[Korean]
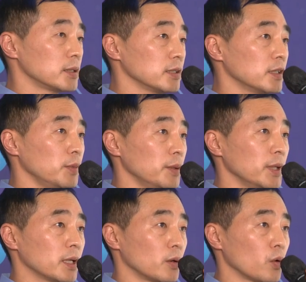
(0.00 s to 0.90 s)
지금
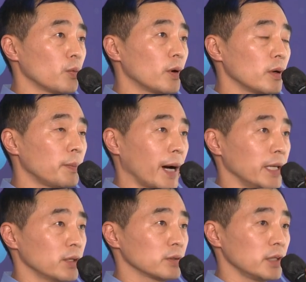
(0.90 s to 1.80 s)
이미 글로벌
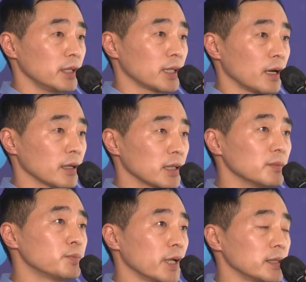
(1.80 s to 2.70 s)
바이어들이나
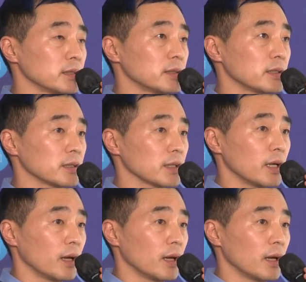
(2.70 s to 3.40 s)
큰 브랜드들은